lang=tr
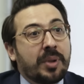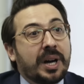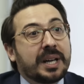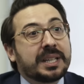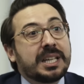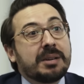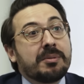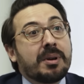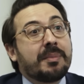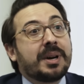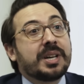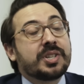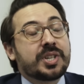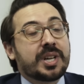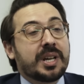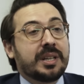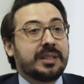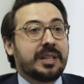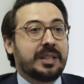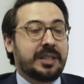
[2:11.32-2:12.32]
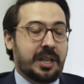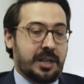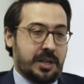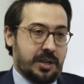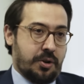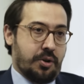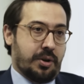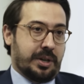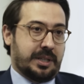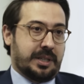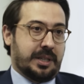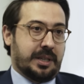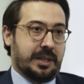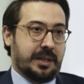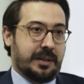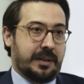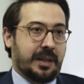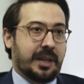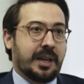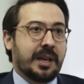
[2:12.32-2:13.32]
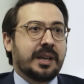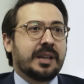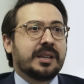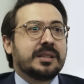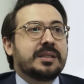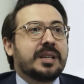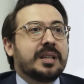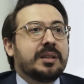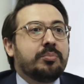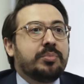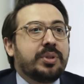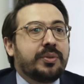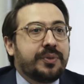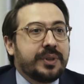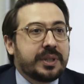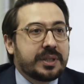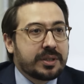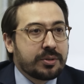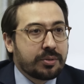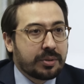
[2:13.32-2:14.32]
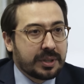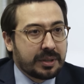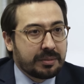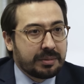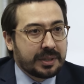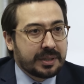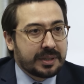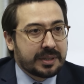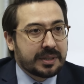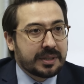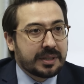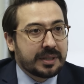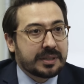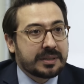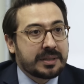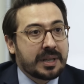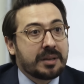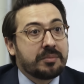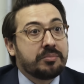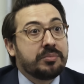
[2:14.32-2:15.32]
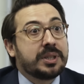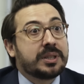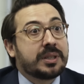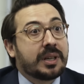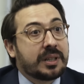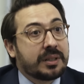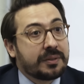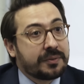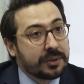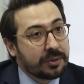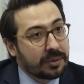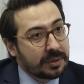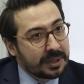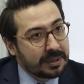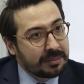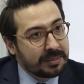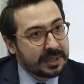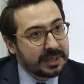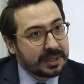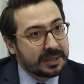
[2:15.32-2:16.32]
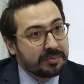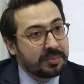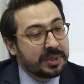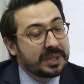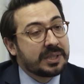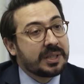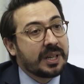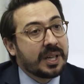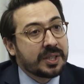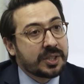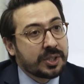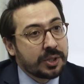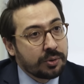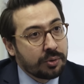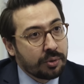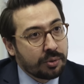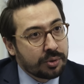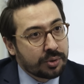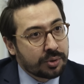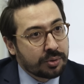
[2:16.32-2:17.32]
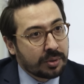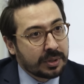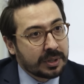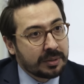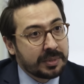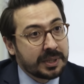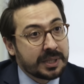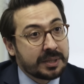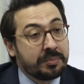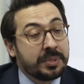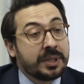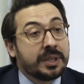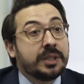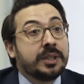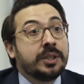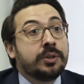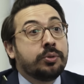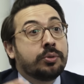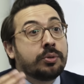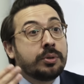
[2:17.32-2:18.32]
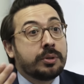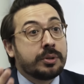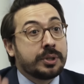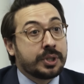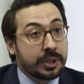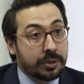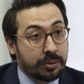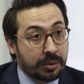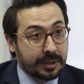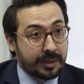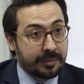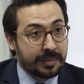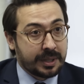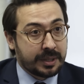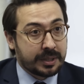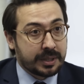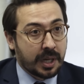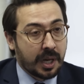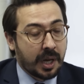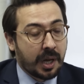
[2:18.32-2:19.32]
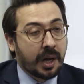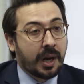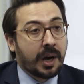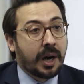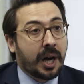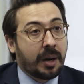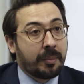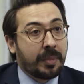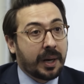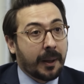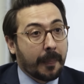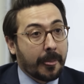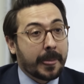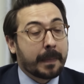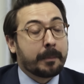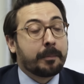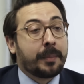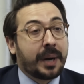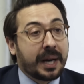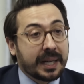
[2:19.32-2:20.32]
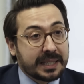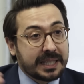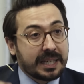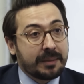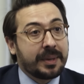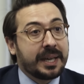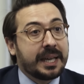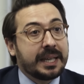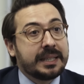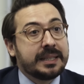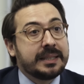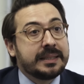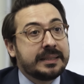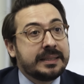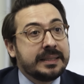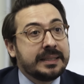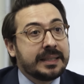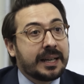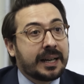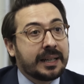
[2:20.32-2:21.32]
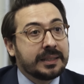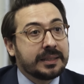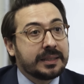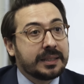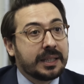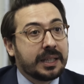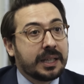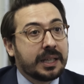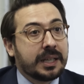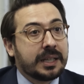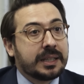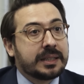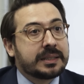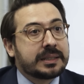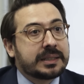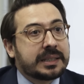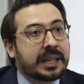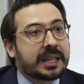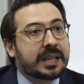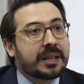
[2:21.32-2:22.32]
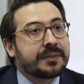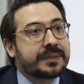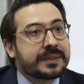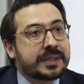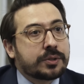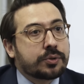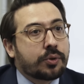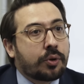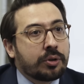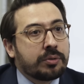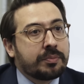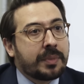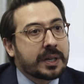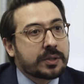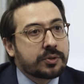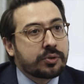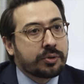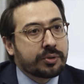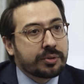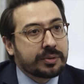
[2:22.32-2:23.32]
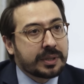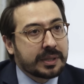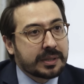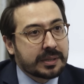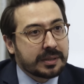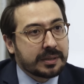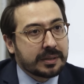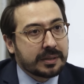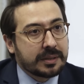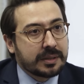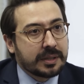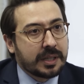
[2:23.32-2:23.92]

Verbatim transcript: Mahkeme başkanına deniliyor ki senin bir fikrin olabilir, sen bir tarafın olabilir, bir siyasi görüşün olabilir, bir ideolojin olabilir. Ama mahkemeye girdiğin an tarafsız olmak zorundasın.